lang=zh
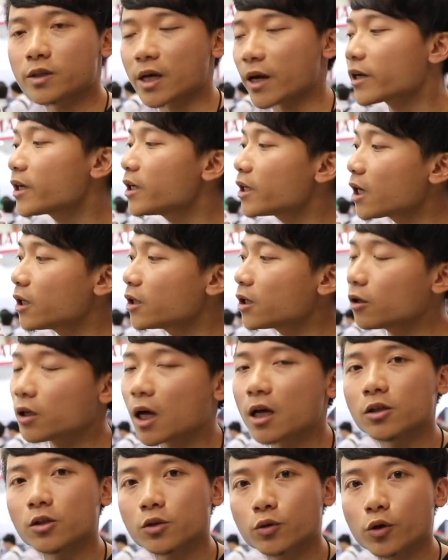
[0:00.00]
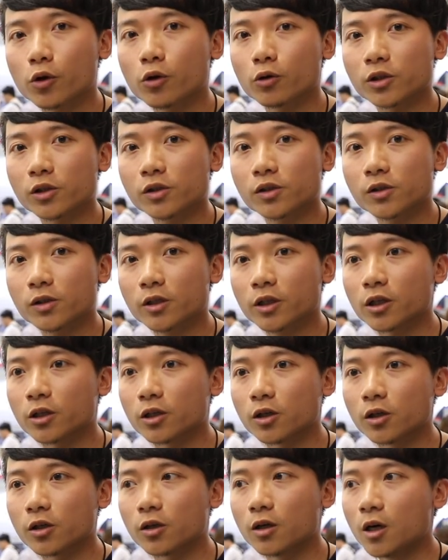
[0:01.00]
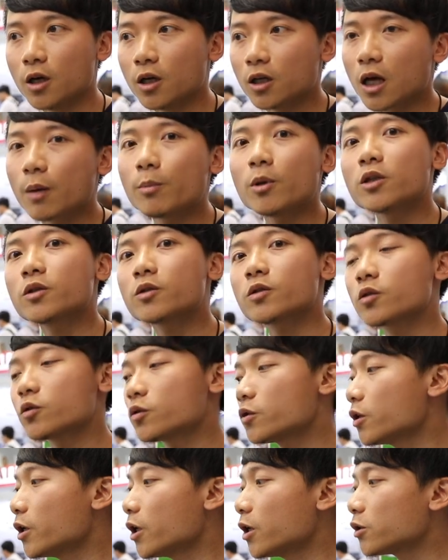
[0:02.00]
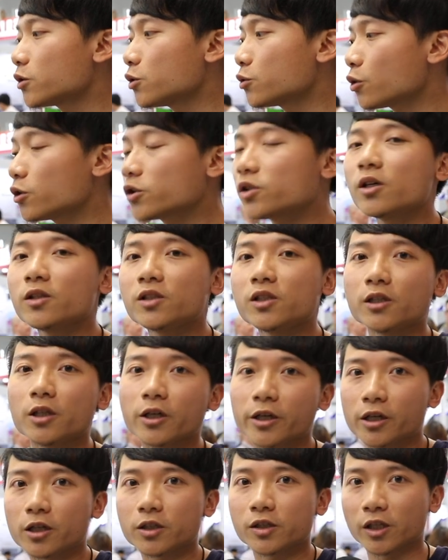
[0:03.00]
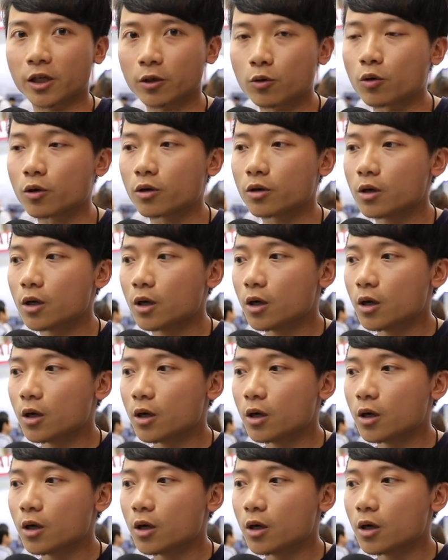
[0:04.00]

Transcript: 才可以看到它的最后的那个他们呃去做设计的一个结果。